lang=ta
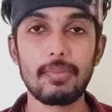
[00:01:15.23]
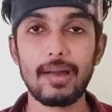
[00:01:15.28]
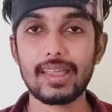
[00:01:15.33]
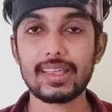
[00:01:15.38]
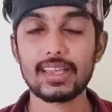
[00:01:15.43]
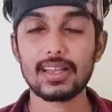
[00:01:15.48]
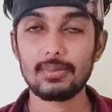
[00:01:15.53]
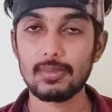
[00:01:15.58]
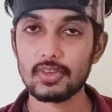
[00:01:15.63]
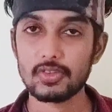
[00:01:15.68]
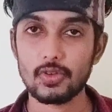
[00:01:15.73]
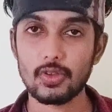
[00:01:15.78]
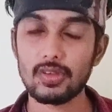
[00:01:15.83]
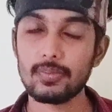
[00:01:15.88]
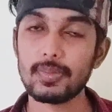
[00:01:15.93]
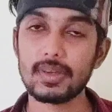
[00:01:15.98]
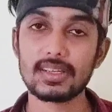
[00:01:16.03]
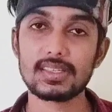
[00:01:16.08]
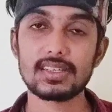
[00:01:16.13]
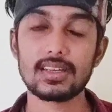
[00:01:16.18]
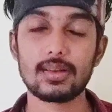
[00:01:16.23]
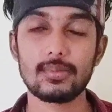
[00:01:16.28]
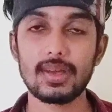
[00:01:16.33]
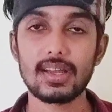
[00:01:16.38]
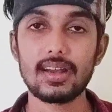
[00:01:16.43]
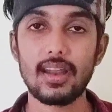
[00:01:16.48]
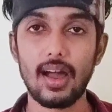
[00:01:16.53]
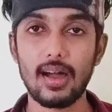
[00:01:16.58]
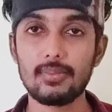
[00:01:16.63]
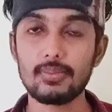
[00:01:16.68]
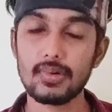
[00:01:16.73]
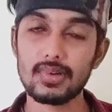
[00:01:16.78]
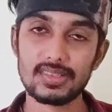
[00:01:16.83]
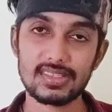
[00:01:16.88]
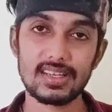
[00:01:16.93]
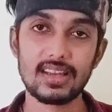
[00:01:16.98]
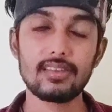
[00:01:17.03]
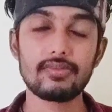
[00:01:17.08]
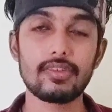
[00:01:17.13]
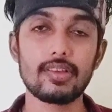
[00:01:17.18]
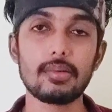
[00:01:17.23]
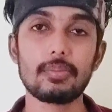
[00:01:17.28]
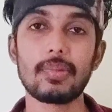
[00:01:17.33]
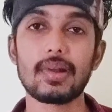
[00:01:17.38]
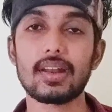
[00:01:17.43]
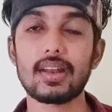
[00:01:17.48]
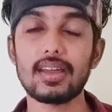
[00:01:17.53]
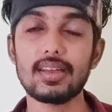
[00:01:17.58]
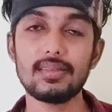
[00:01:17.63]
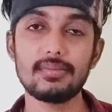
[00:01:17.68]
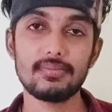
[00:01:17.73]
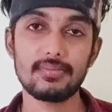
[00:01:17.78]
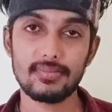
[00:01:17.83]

பயங்கரமாக சொதப்பிடுச்சுங்கிற மாதிரி நான் பர்சனலாக ஃபீல் பண்ணேன்